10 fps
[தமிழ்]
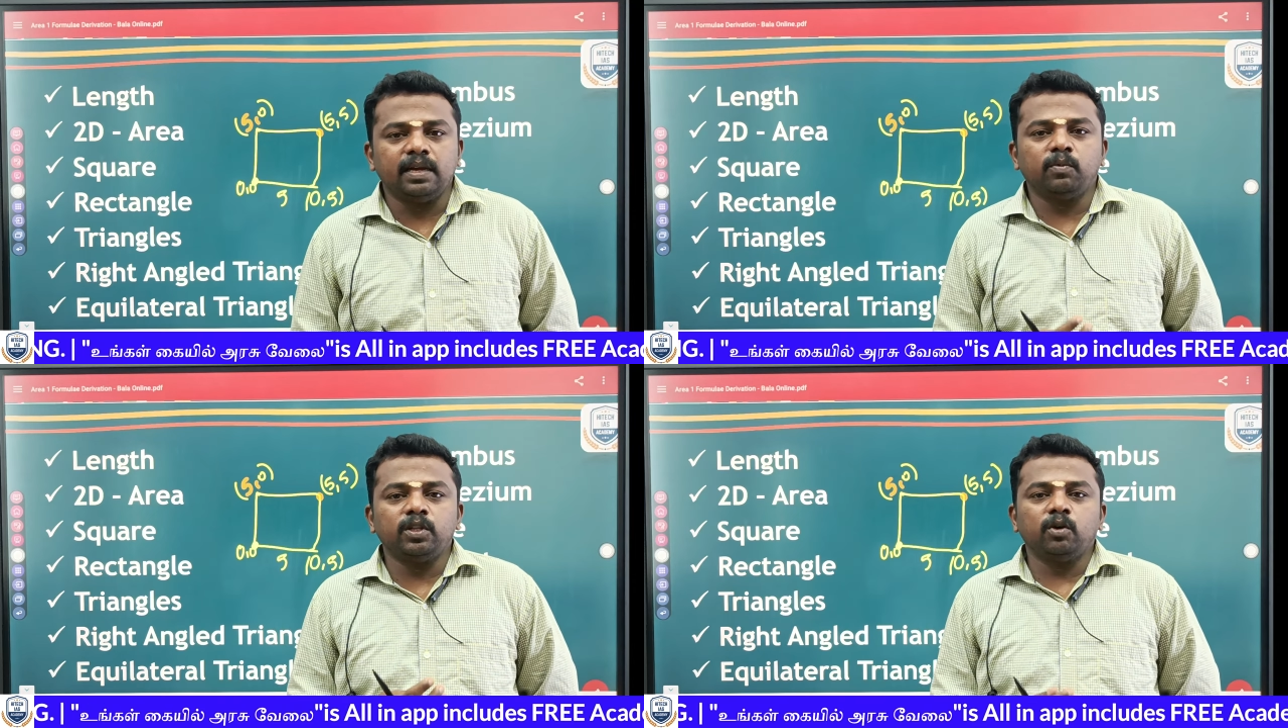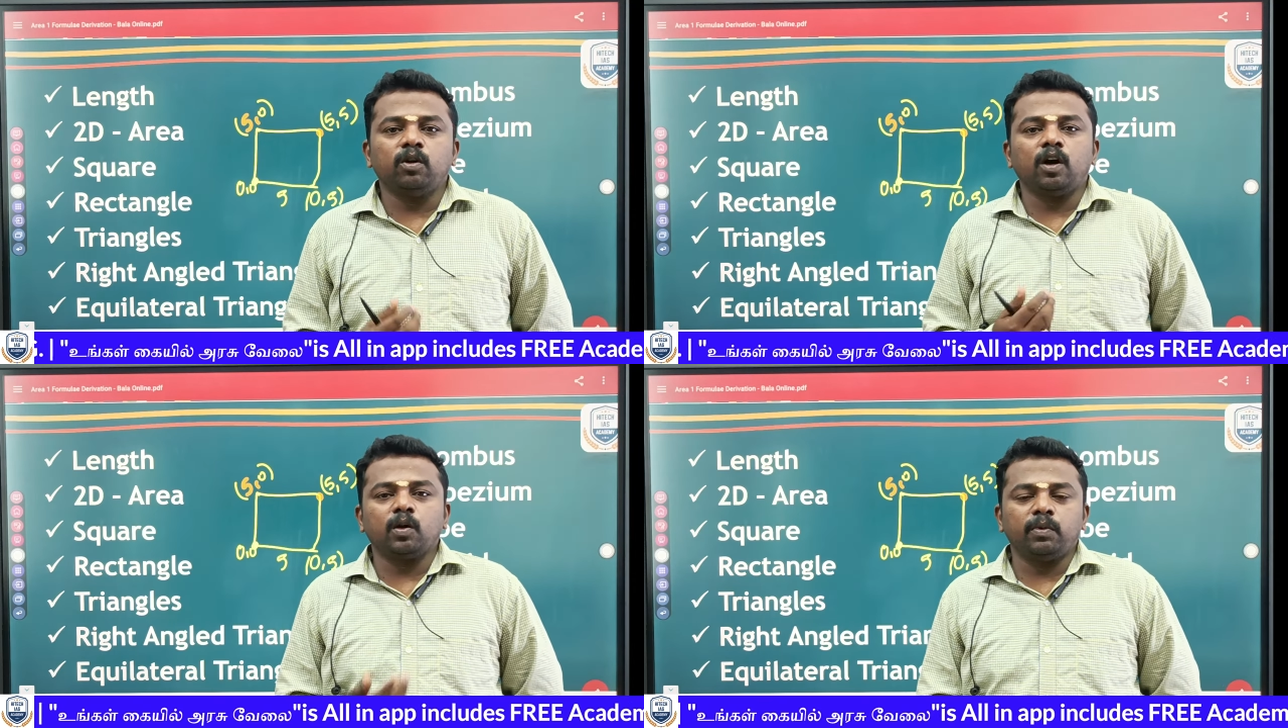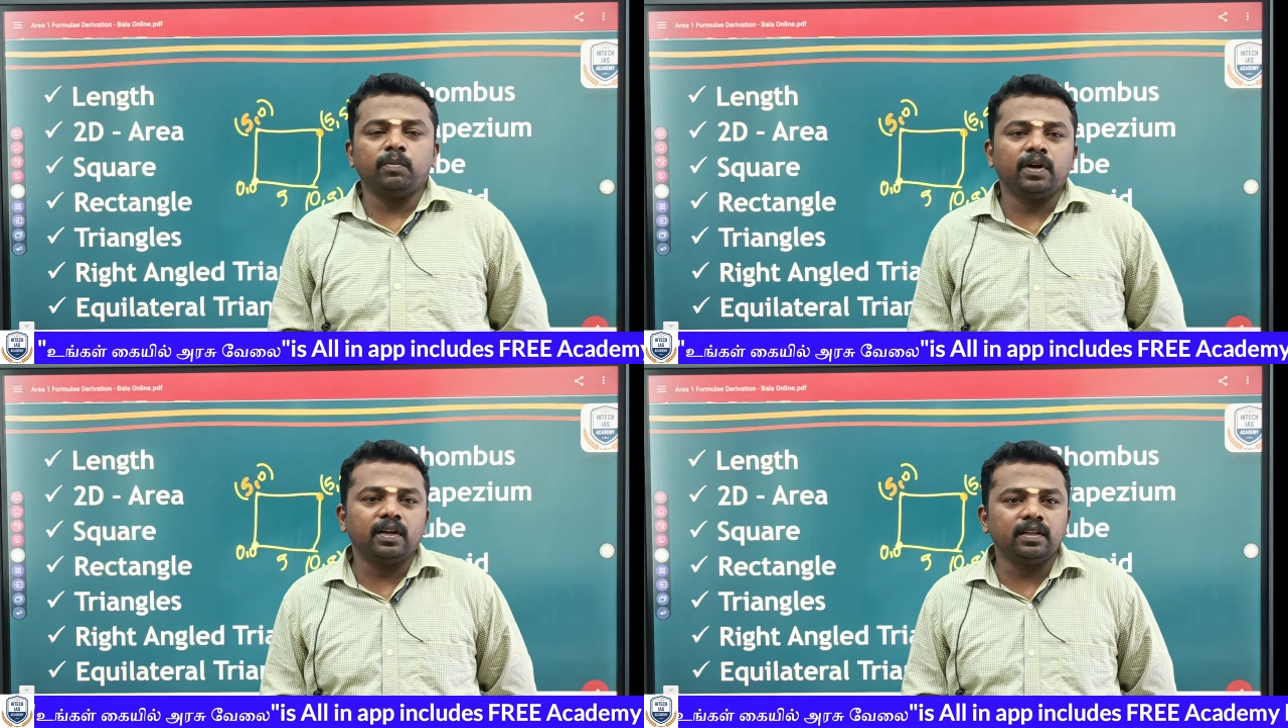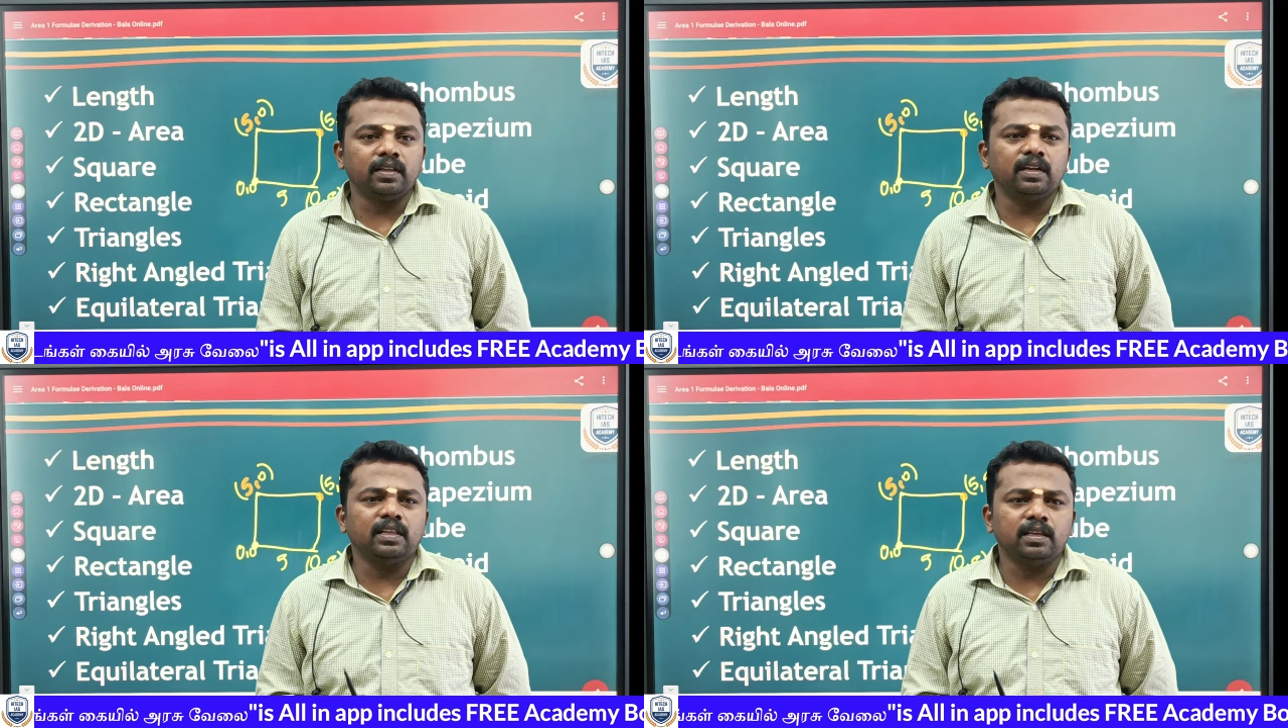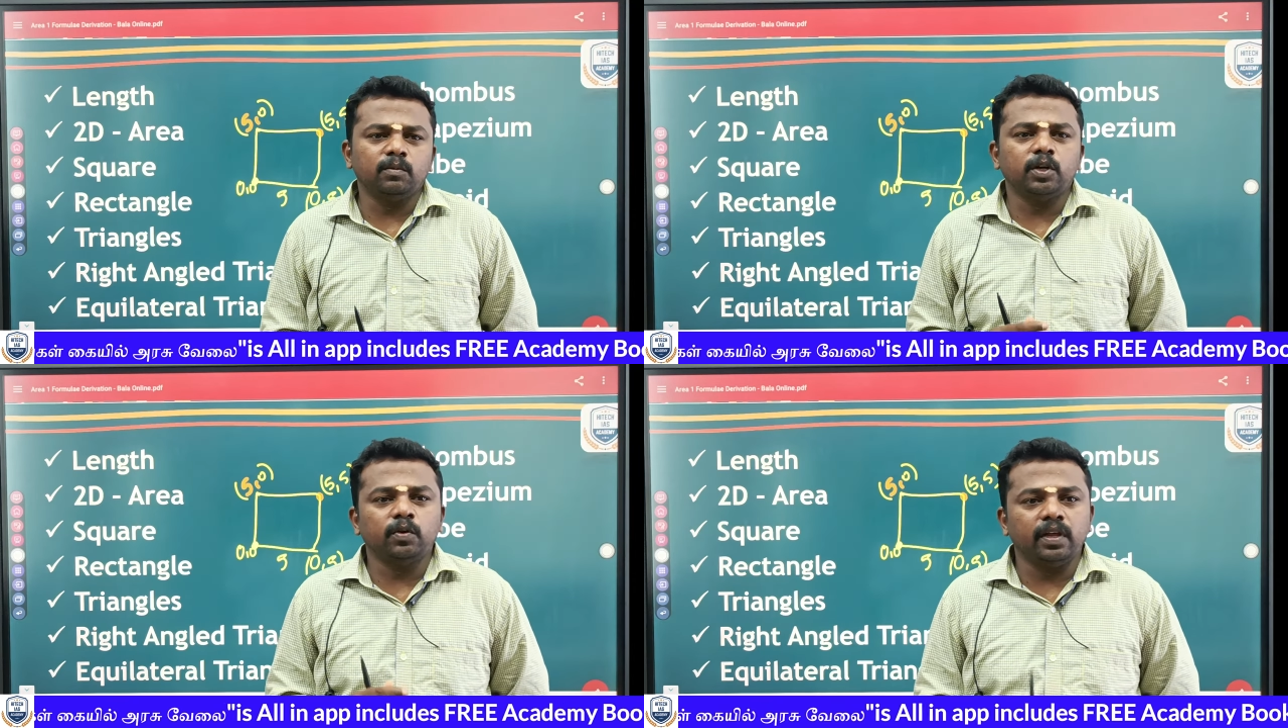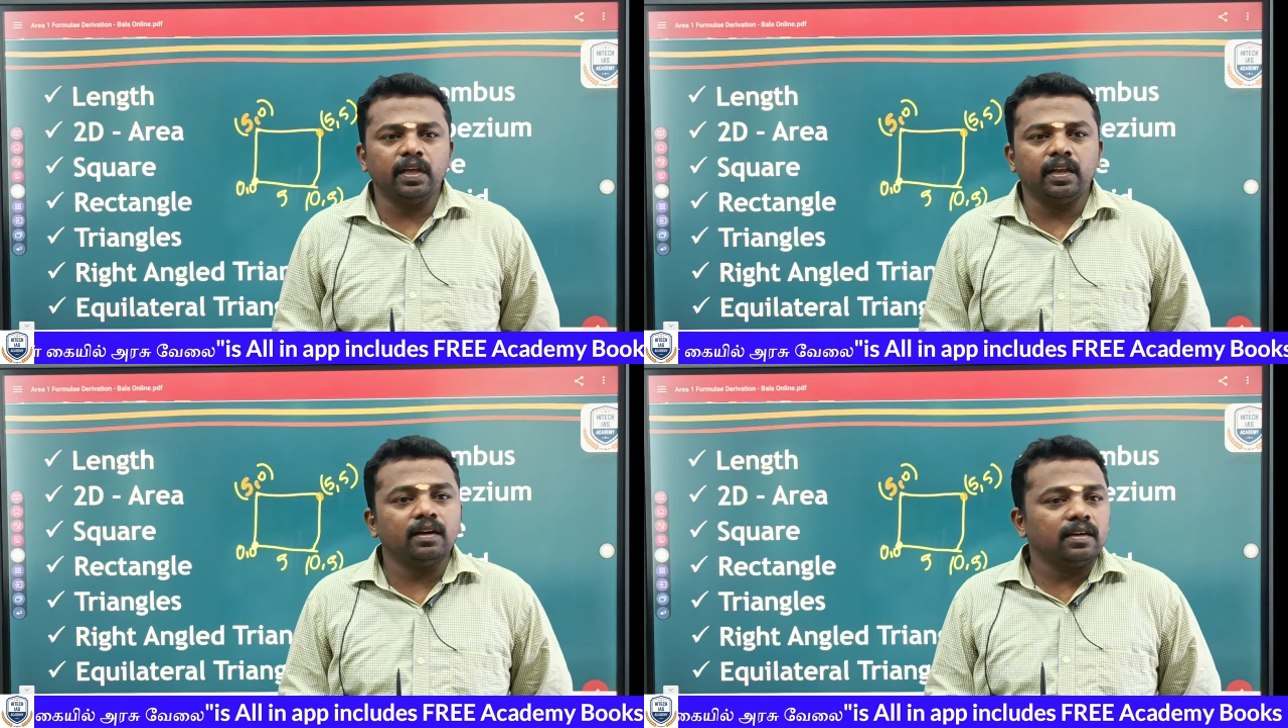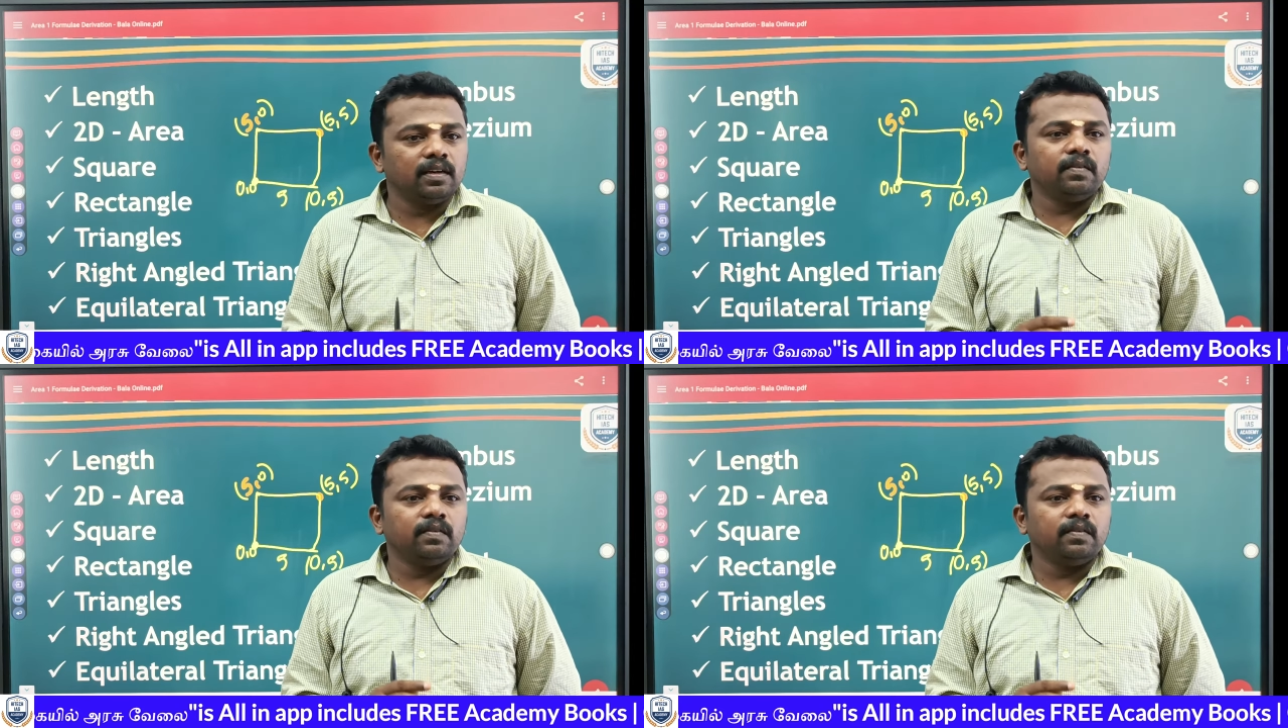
ஷேப் வந்து எவ்வளவு ஆக்குபை பண்றதுதான் நத்திங் பட் ஒரு ஏரியா